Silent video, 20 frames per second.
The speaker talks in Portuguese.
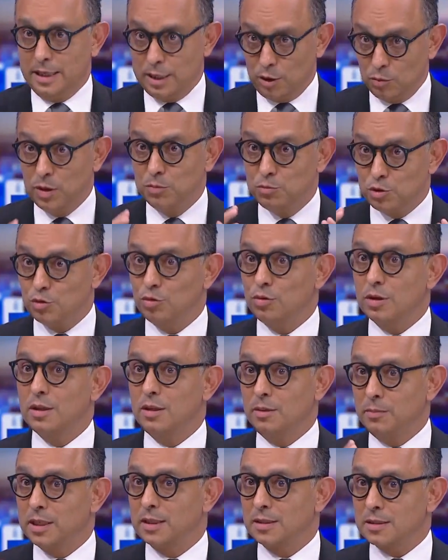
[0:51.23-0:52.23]
Era uma mistura
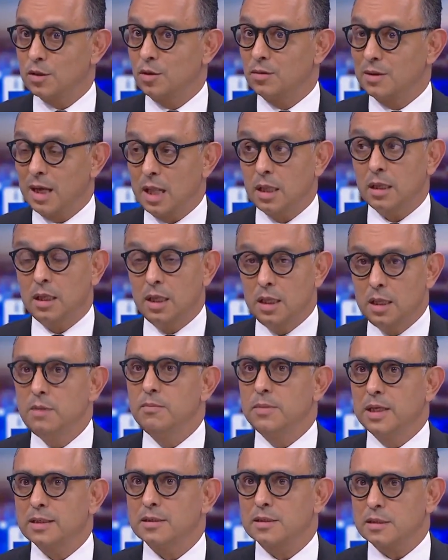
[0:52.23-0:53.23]
de imigração legal e de
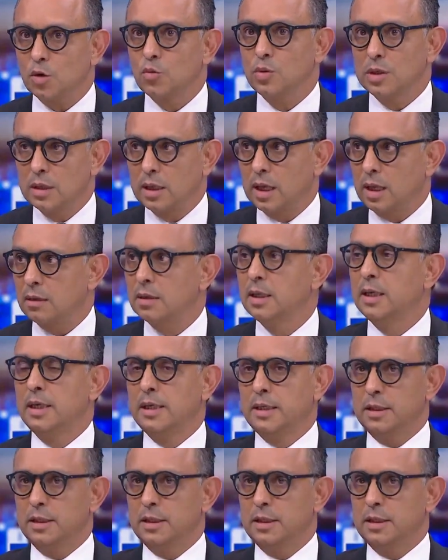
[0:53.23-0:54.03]
imigração ilegal.